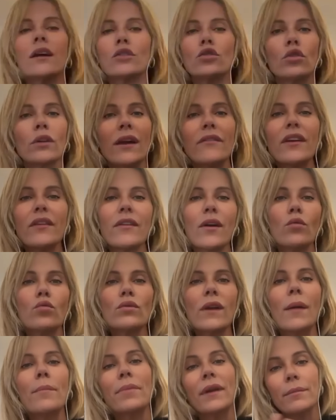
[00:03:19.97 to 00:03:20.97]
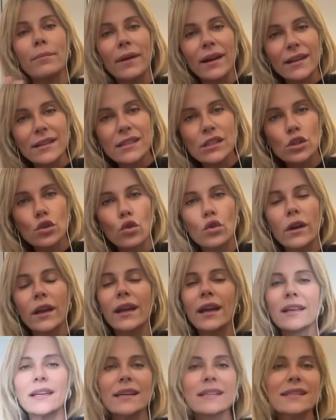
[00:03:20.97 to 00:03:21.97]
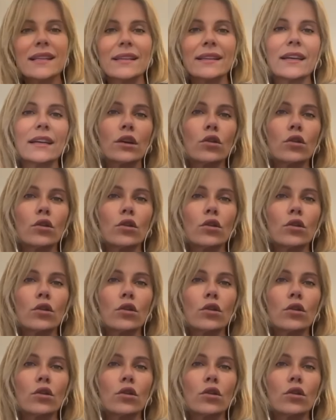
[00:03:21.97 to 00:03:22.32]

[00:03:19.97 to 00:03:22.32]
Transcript: non aveva una preparazione che gli è stata